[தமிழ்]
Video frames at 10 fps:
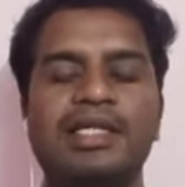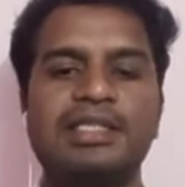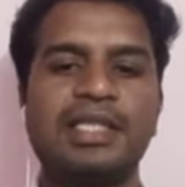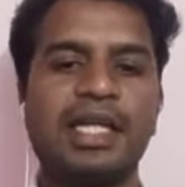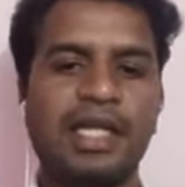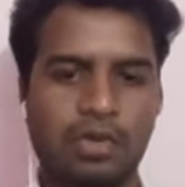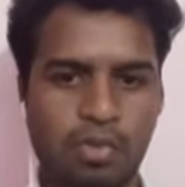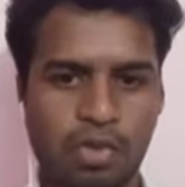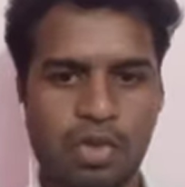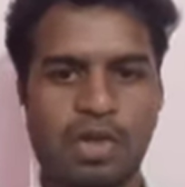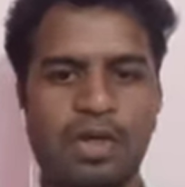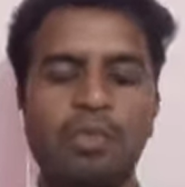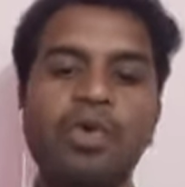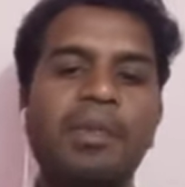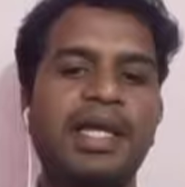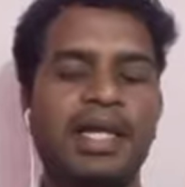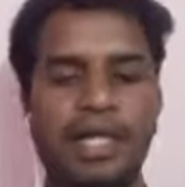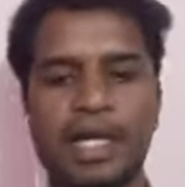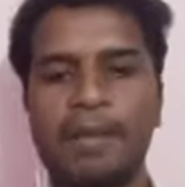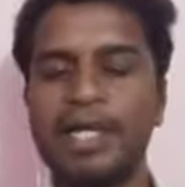சிந்தனையை தூண்டணும் உண்மை
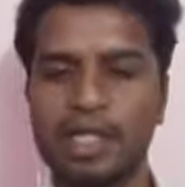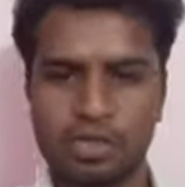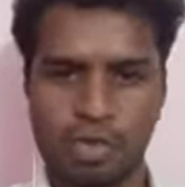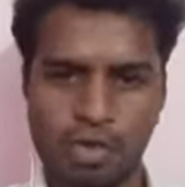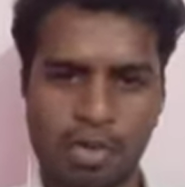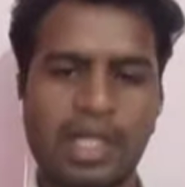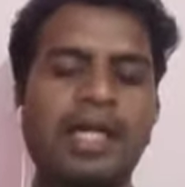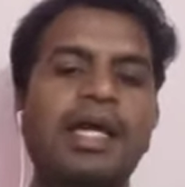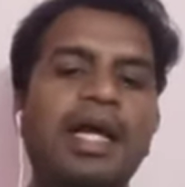என்ன அப்படிங்கிற சொல்லணும் தான்